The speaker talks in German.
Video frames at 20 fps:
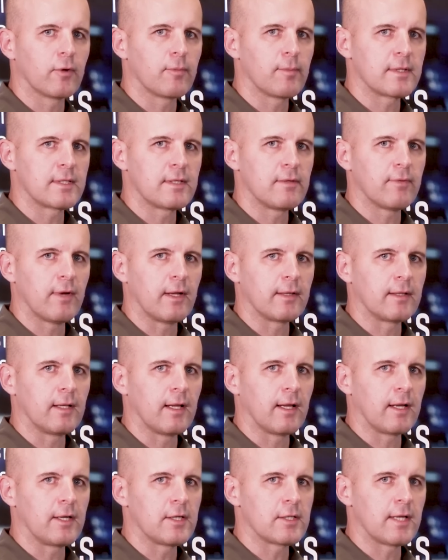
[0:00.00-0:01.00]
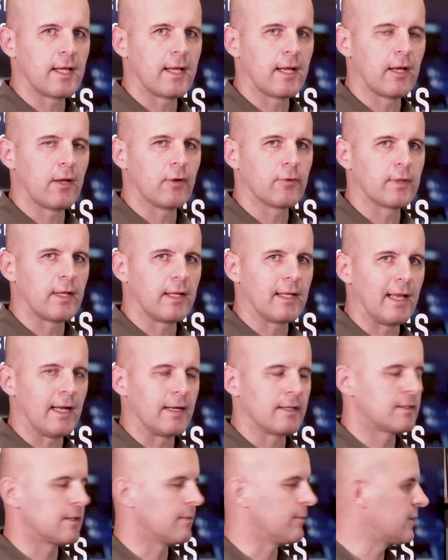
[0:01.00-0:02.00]
durch massive Artillerieschläge und ein
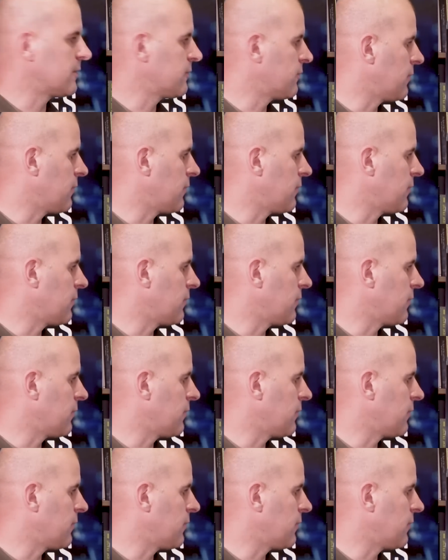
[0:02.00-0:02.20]
langsames